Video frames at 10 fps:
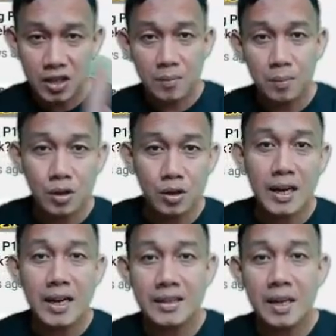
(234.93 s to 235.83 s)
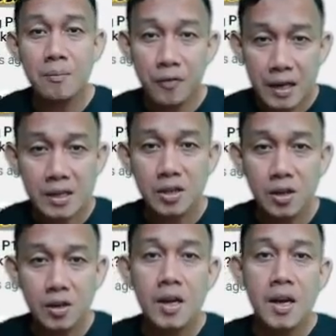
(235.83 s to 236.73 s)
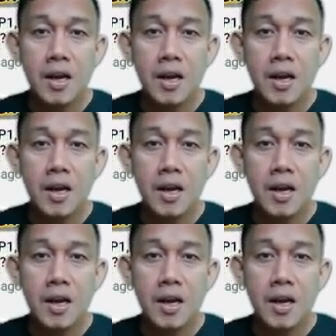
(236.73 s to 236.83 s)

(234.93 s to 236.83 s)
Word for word: nyo po to sa lahat ng friends nyo